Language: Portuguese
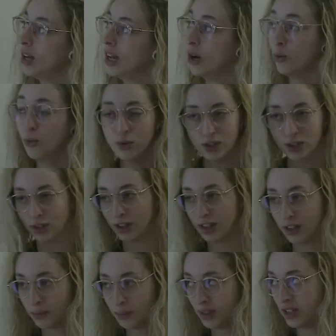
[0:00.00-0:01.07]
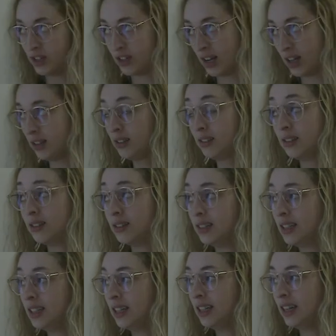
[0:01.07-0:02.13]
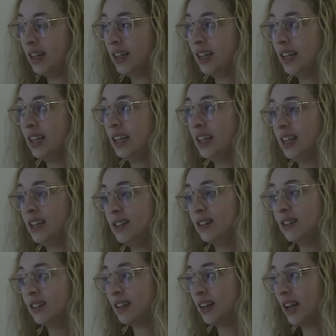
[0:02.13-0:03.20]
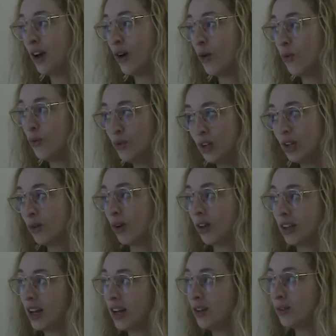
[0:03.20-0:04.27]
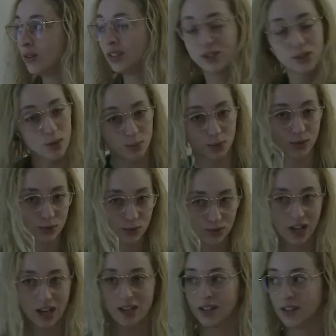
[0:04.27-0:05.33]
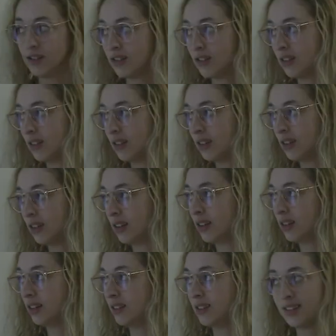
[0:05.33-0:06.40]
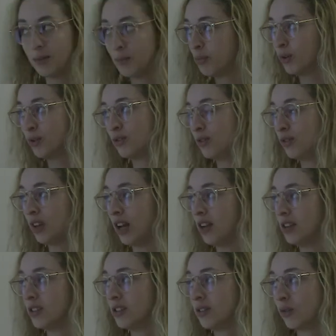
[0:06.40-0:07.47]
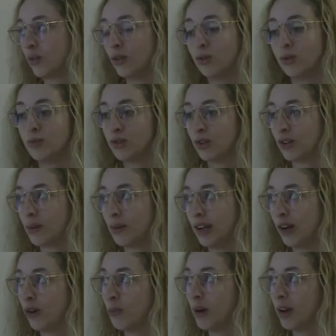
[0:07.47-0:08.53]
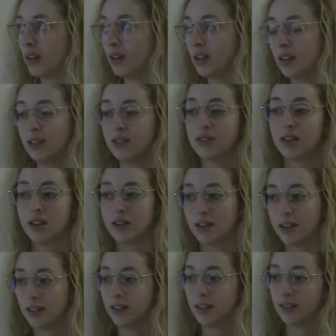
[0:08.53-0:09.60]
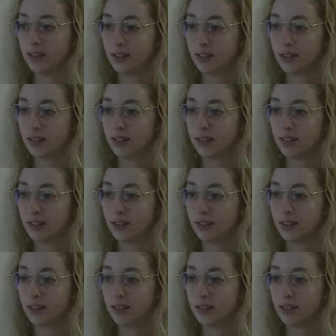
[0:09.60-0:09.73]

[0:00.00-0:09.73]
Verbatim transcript: é o único oleiro de brinjel e é o único oleiro que só produz talhas. Sempre produziu talhas. Quando começou a trabalhar com o pai dele, já